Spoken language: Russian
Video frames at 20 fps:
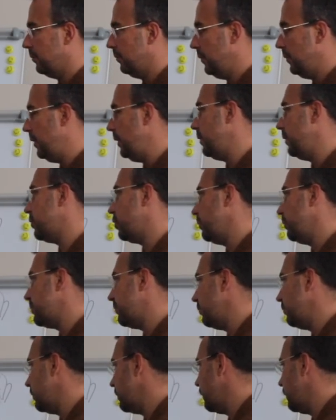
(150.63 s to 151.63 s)
и,
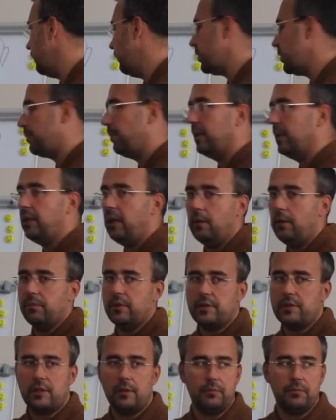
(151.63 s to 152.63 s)
собственно, ваша
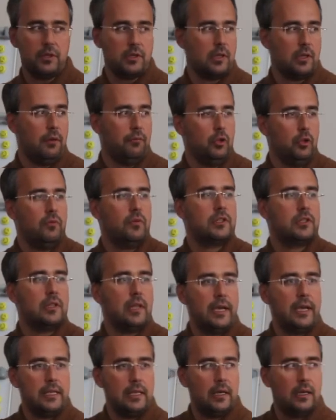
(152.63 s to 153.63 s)
потребность, там, не знаю, в новых
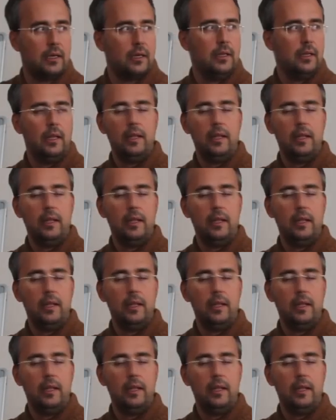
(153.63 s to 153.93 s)
знаниях,